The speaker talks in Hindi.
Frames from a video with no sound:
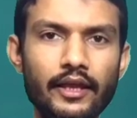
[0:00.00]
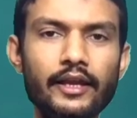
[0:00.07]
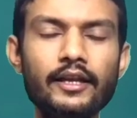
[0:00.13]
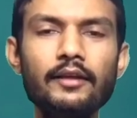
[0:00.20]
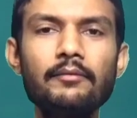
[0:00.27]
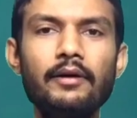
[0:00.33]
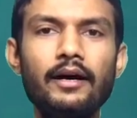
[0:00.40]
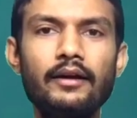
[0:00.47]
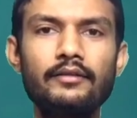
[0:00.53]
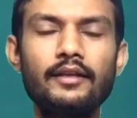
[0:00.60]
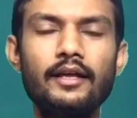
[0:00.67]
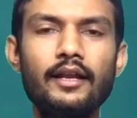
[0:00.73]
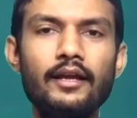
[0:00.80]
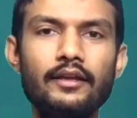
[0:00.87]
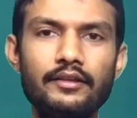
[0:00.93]
एटी मार्क्स
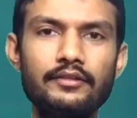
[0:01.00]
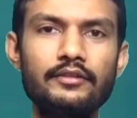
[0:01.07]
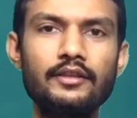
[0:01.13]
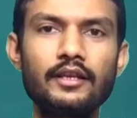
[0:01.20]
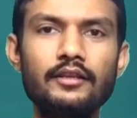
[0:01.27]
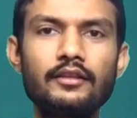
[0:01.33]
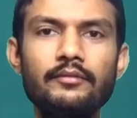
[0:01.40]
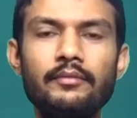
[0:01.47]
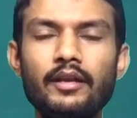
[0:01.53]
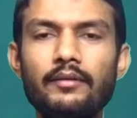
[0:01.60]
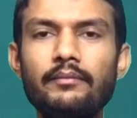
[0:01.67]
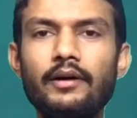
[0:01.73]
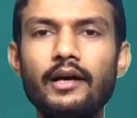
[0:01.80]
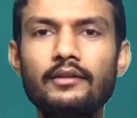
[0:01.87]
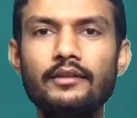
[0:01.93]
आ रहा है इस तरह से
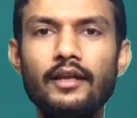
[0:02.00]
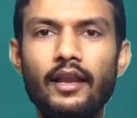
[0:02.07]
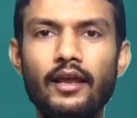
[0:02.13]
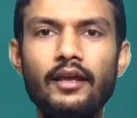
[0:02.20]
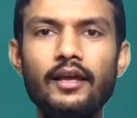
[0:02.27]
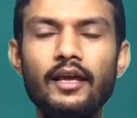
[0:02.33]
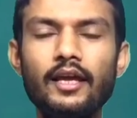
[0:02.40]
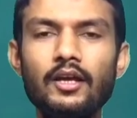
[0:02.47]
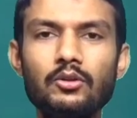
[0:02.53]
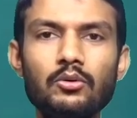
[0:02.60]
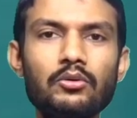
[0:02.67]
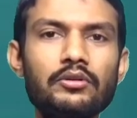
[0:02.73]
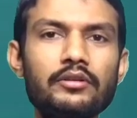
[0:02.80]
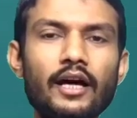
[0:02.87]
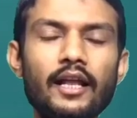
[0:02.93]
मेरा मार्क्स आ रहा है
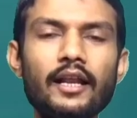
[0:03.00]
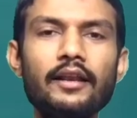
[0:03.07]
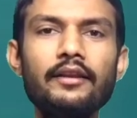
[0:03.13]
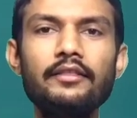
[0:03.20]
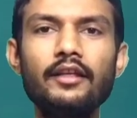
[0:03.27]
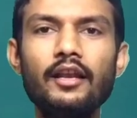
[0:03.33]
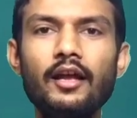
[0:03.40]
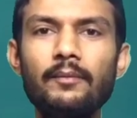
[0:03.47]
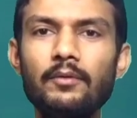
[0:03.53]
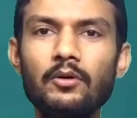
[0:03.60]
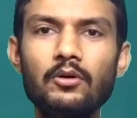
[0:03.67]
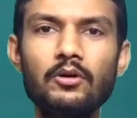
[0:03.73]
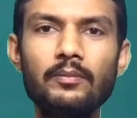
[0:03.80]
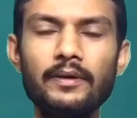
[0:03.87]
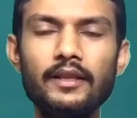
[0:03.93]
तो वो सारा रीज़न आप
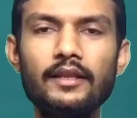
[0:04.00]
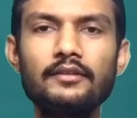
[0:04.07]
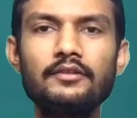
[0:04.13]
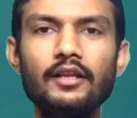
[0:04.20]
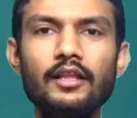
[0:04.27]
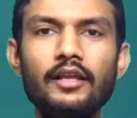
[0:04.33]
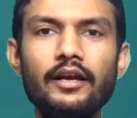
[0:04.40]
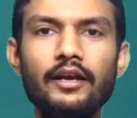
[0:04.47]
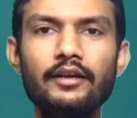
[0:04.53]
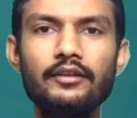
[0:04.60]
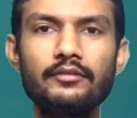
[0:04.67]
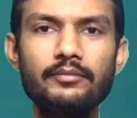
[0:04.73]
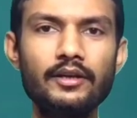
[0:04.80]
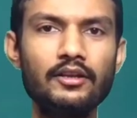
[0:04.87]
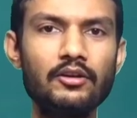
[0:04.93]
लोग को पता चल जाएगा
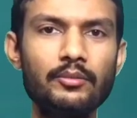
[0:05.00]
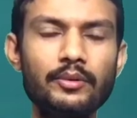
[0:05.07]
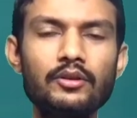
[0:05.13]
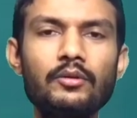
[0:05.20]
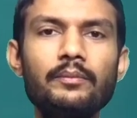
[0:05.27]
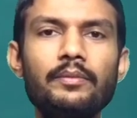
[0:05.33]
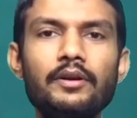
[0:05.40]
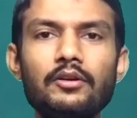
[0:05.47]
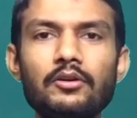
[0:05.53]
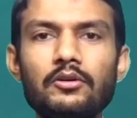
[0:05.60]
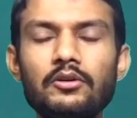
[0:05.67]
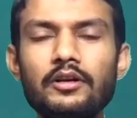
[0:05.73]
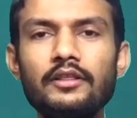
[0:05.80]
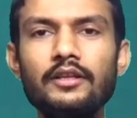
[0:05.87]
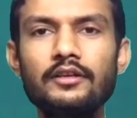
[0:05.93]
इस वीडियो में तो वीडियो
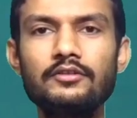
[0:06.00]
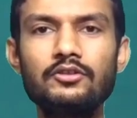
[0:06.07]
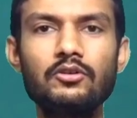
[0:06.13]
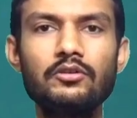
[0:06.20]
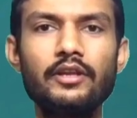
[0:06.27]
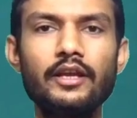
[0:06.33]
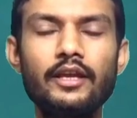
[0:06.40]
को अंत तक जरूर